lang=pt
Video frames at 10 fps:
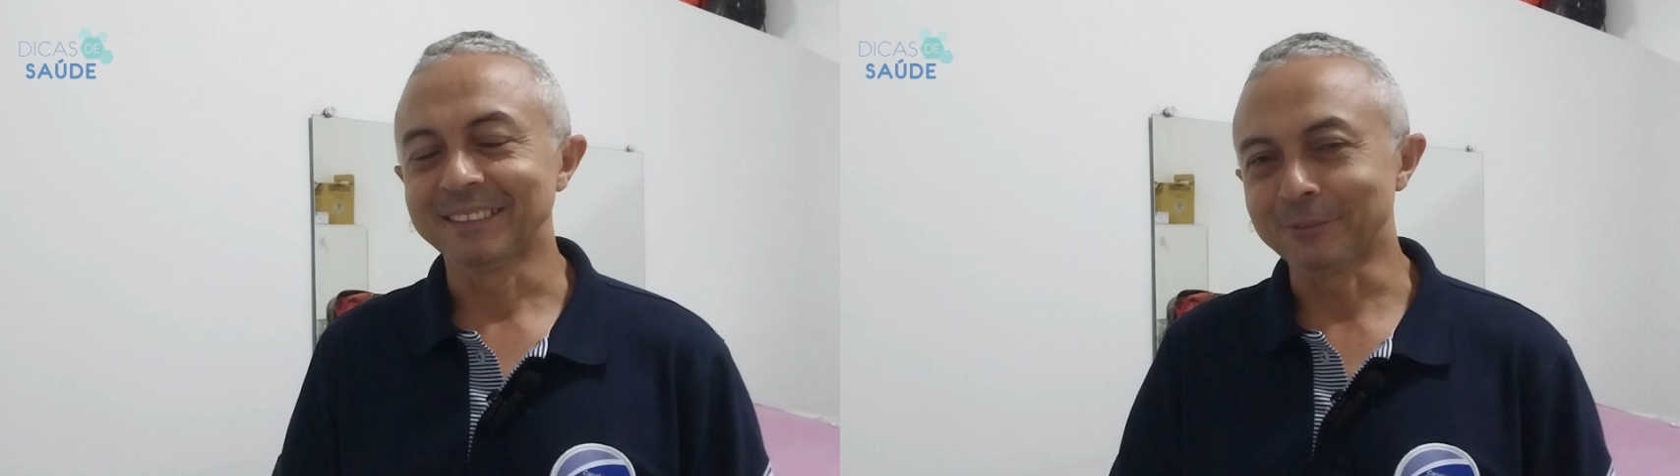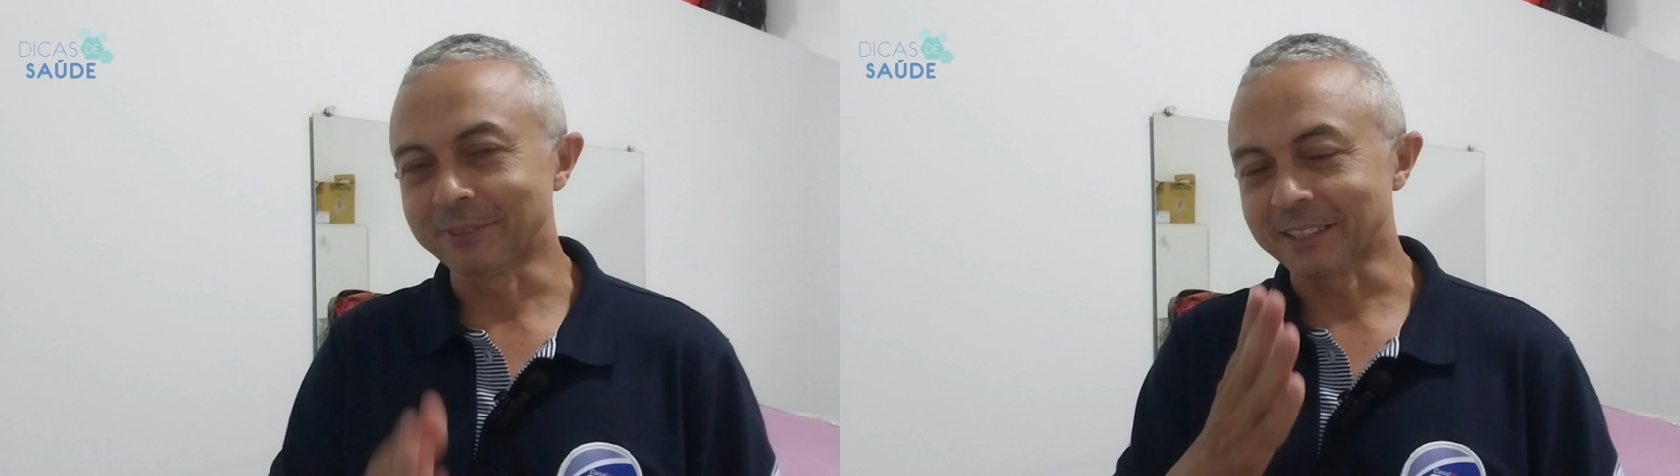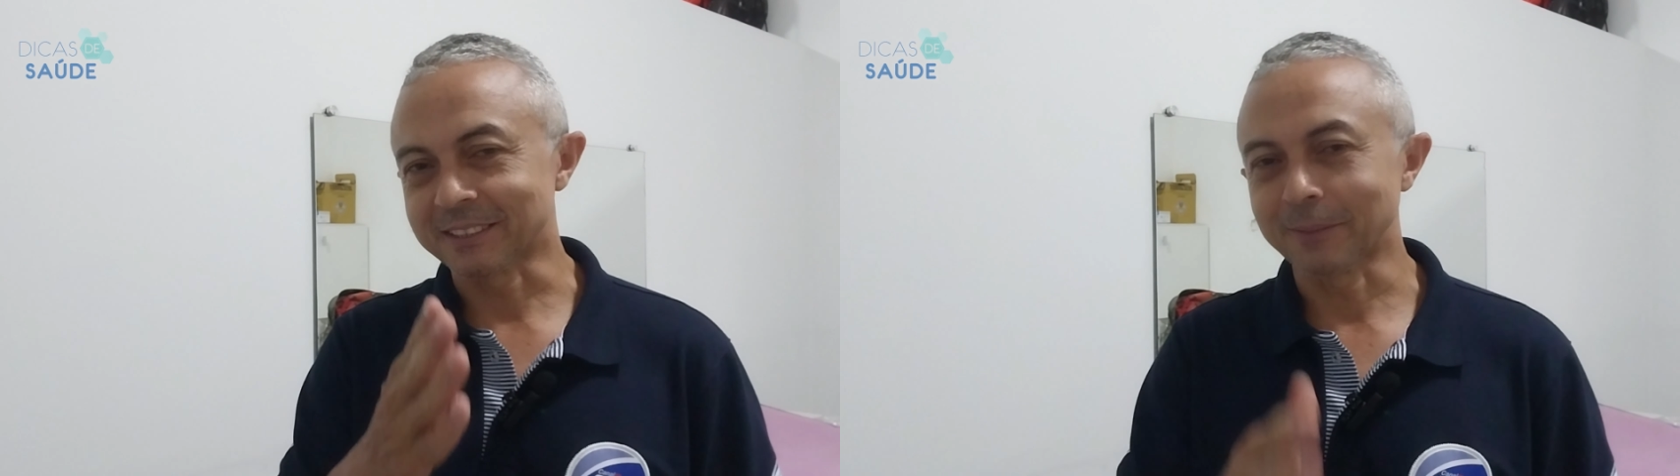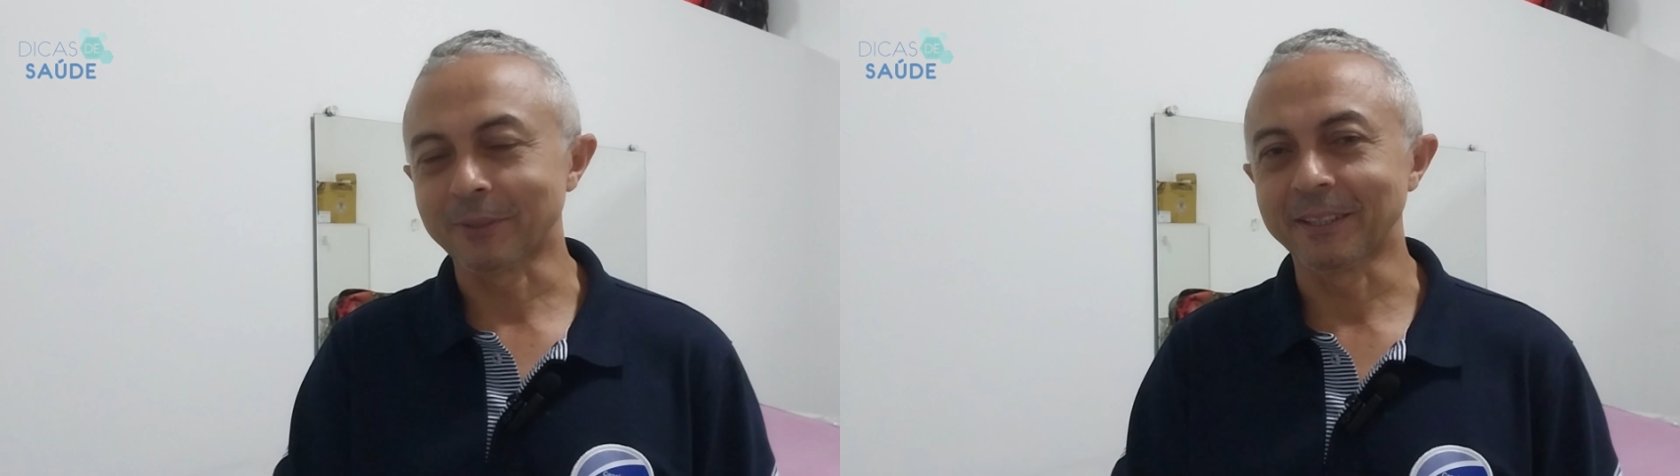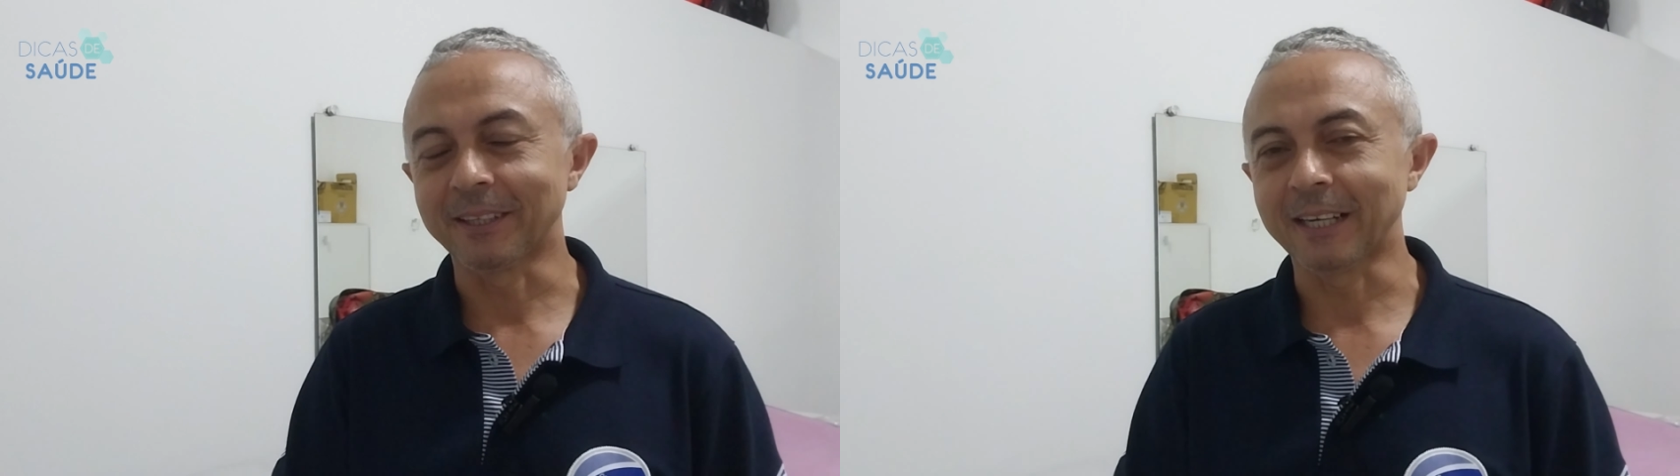e fica
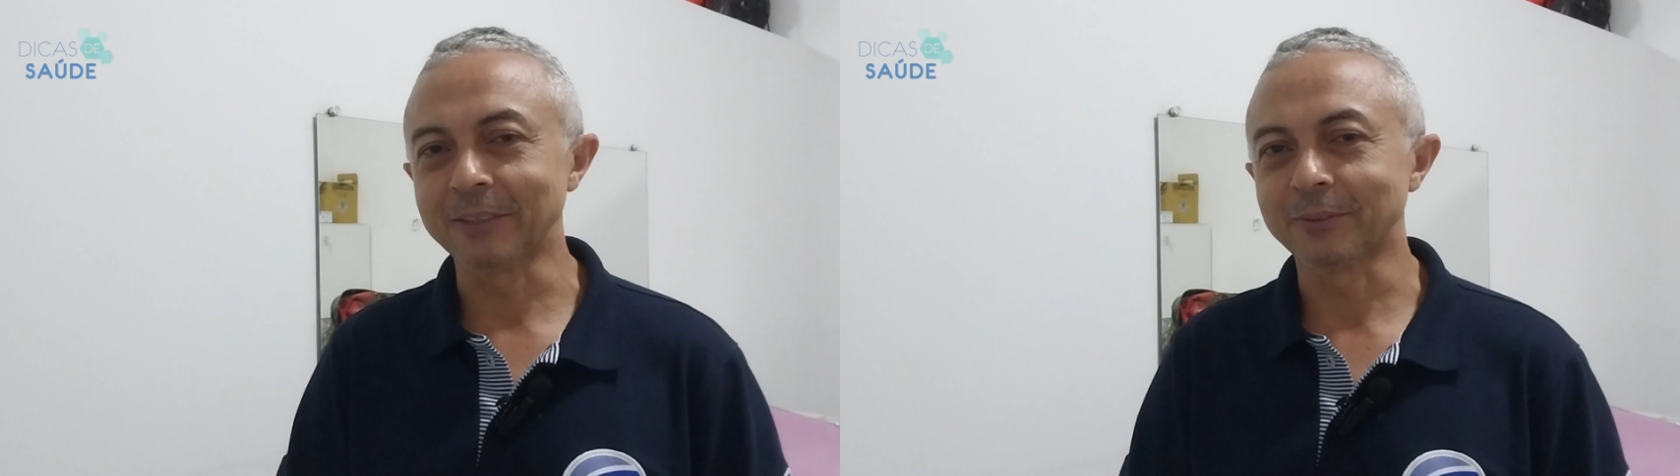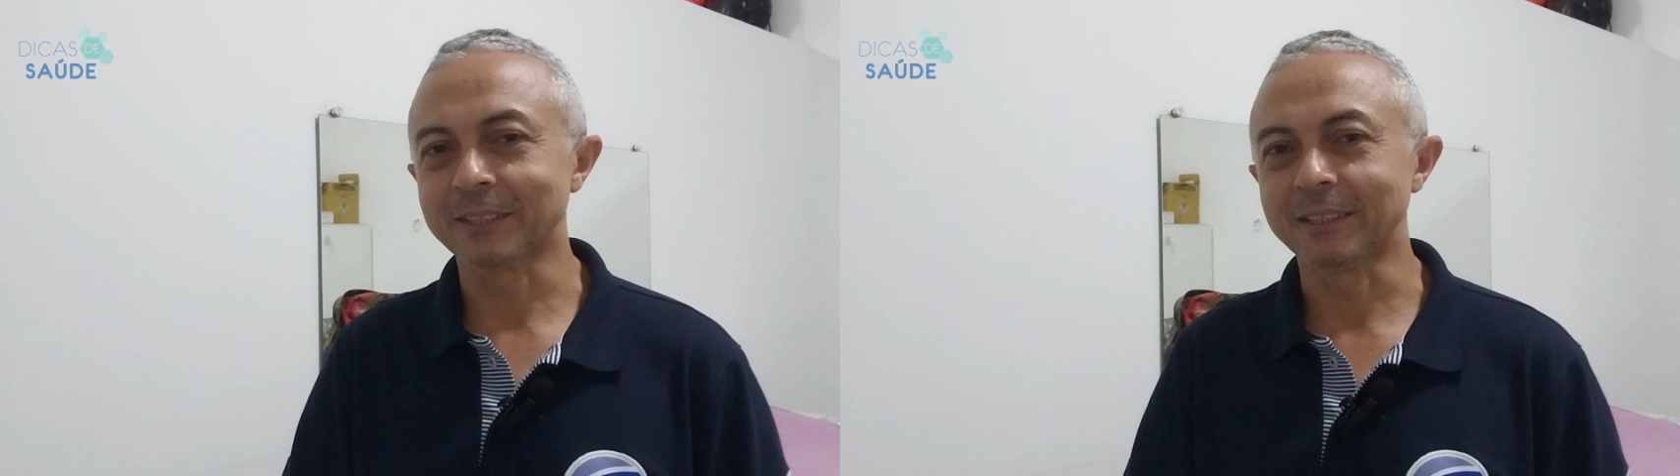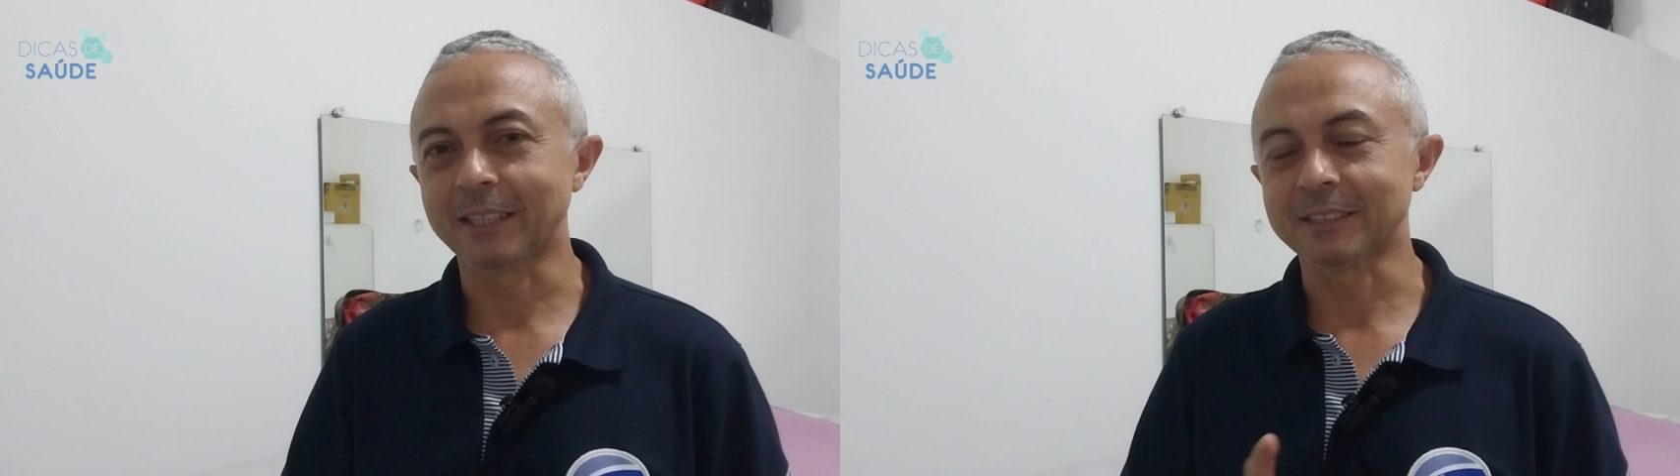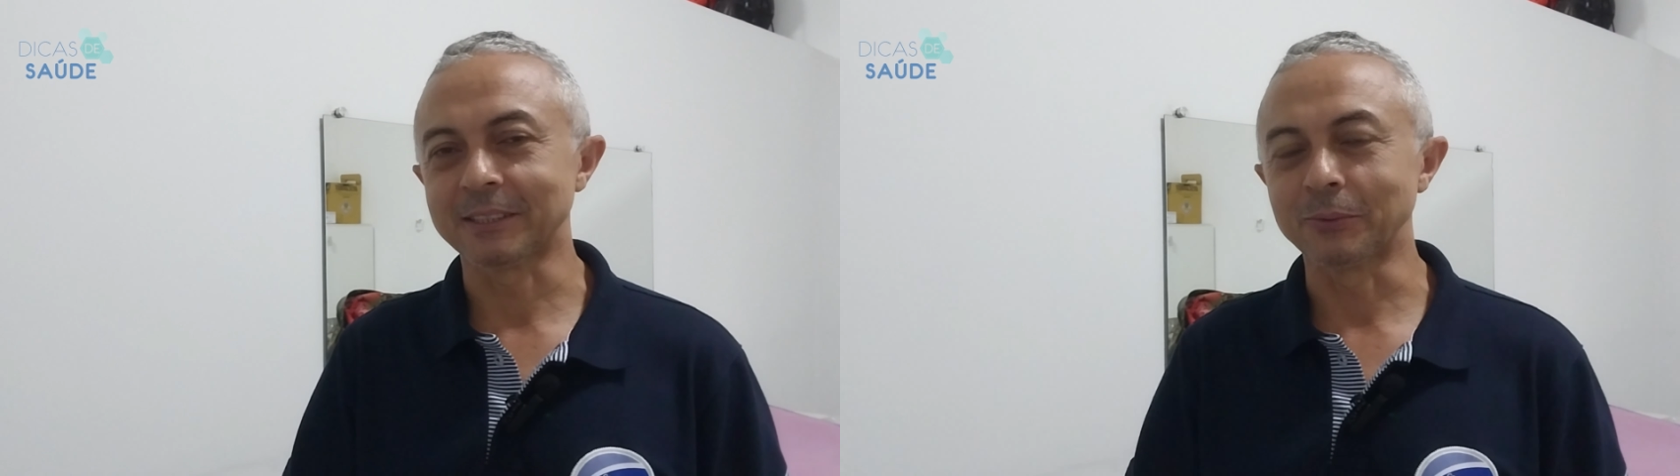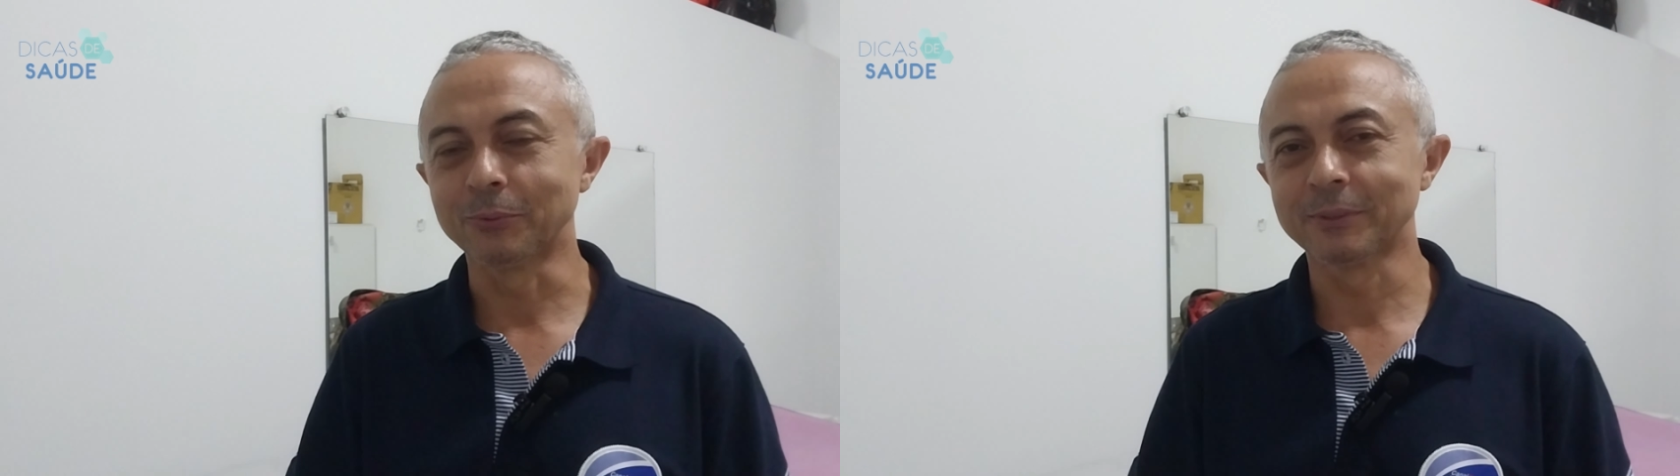sempre ligado que nas
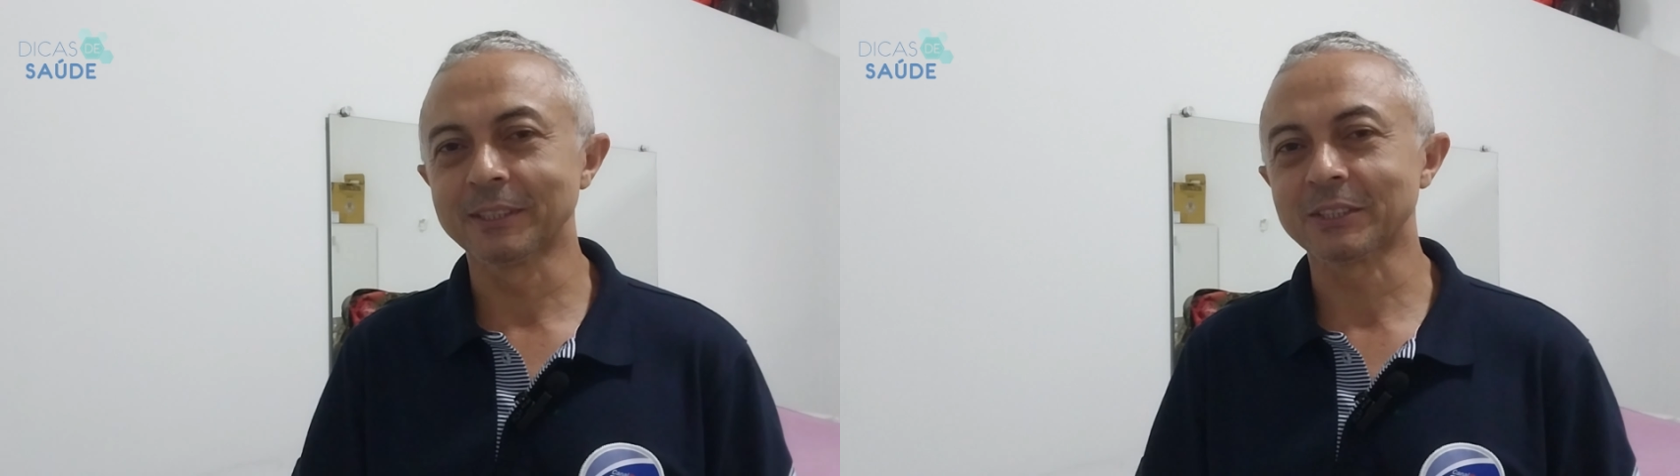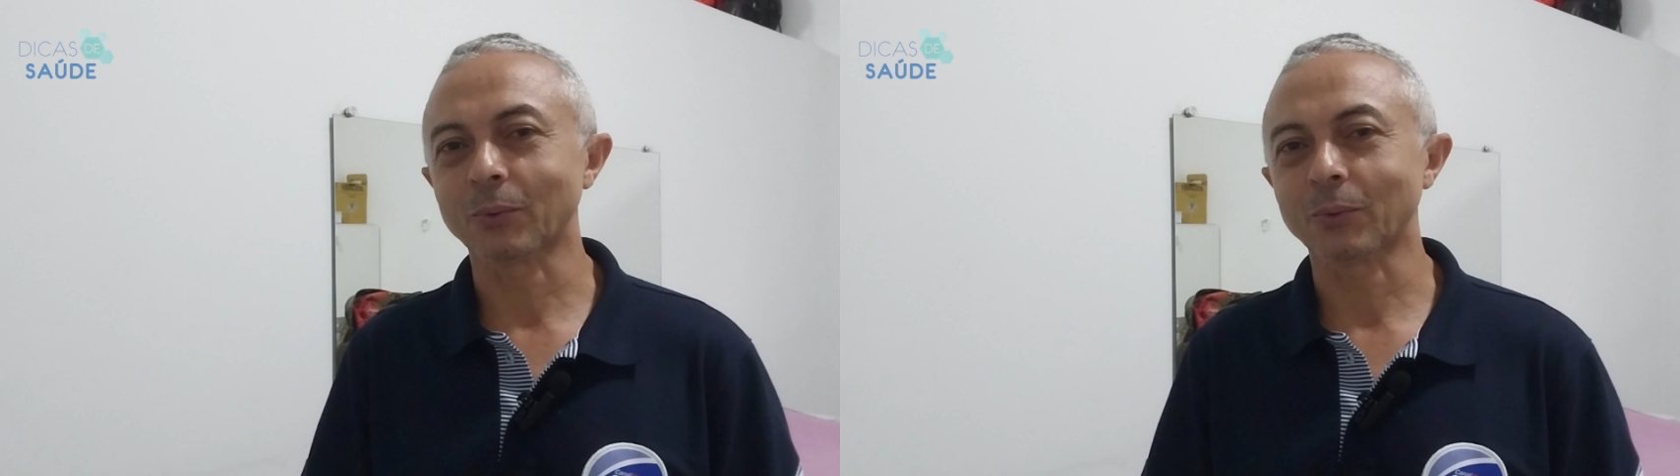segundas,